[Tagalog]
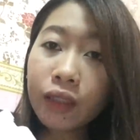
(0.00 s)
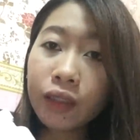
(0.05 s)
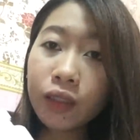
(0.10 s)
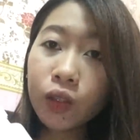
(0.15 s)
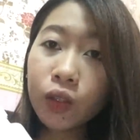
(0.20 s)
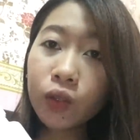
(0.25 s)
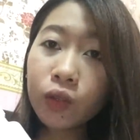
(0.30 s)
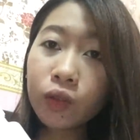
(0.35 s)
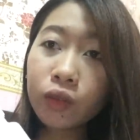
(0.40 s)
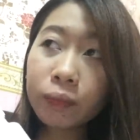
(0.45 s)

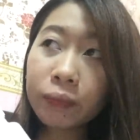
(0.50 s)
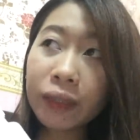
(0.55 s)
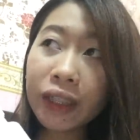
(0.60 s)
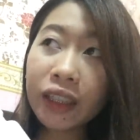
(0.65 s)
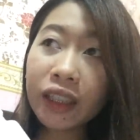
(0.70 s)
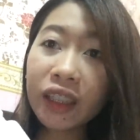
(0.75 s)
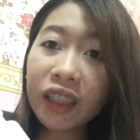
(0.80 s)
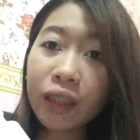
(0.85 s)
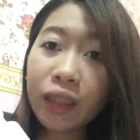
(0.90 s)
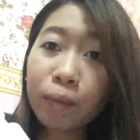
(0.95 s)
yung
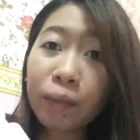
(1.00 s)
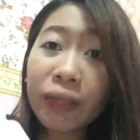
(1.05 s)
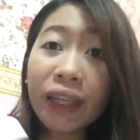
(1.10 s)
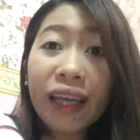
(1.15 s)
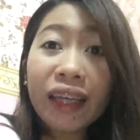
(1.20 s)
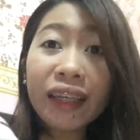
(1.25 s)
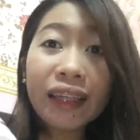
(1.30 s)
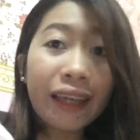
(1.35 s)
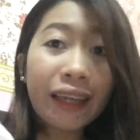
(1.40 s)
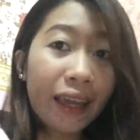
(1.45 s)
pagiging
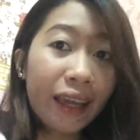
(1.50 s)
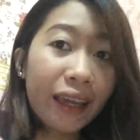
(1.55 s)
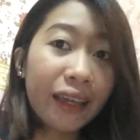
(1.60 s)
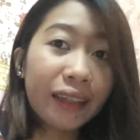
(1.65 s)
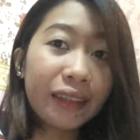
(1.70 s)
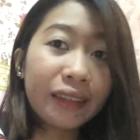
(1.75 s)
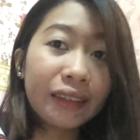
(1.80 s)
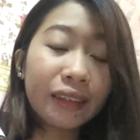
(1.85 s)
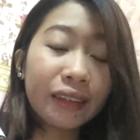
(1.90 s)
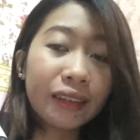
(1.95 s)
palaihe,
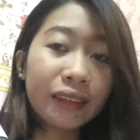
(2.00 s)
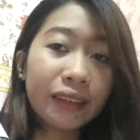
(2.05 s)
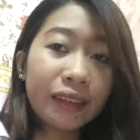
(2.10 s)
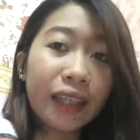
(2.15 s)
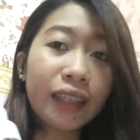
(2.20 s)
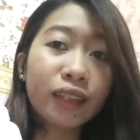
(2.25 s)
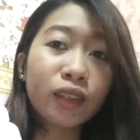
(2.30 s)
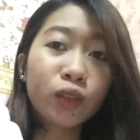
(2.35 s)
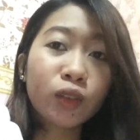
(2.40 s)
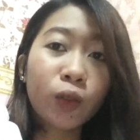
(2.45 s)

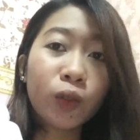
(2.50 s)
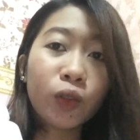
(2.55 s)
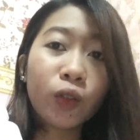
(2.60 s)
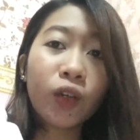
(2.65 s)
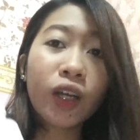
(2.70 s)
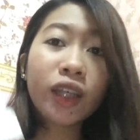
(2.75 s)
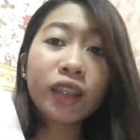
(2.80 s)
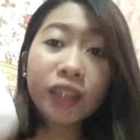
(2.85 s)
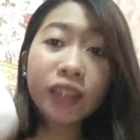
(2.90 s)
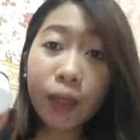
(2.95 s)
Yes, totoo
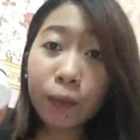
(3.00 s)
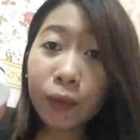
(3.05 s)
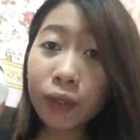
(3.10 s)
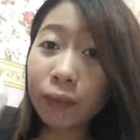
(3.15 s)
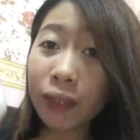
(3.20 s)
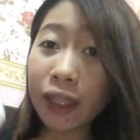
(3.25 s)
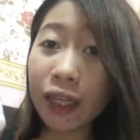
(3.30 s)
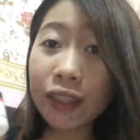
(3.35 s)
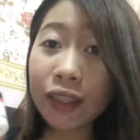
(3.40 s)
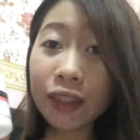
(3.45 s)
yun. Kasi
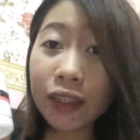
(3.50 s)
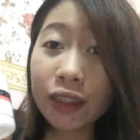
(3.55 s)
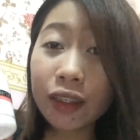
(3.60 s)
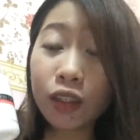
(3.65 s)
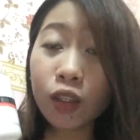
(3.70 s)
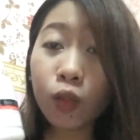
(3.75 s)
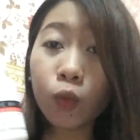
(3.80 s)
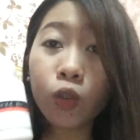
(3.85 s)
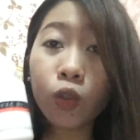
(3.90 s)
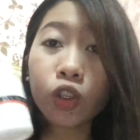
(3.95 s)
dapat malakas ka
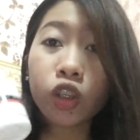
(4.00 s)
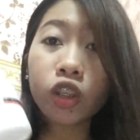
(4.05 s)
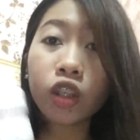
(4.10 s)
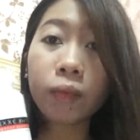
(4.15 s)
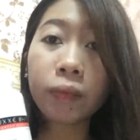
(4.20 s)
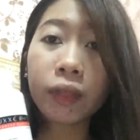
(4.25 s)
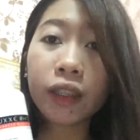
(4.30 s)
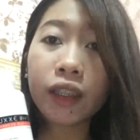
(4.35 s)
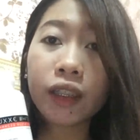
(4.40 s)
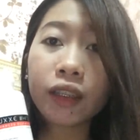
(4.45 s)
din sa water
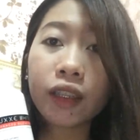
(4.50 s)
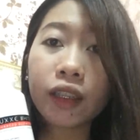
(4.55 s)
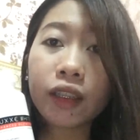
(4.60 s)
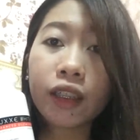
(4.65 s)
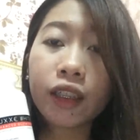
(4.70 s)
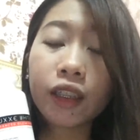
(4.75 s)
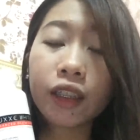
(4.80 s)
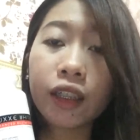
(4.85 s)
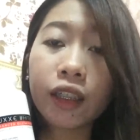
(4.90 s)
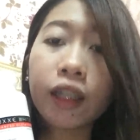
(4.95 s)
kapag
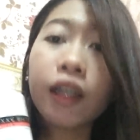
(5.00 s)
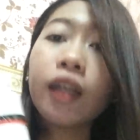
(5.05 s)
nagtiti ka ng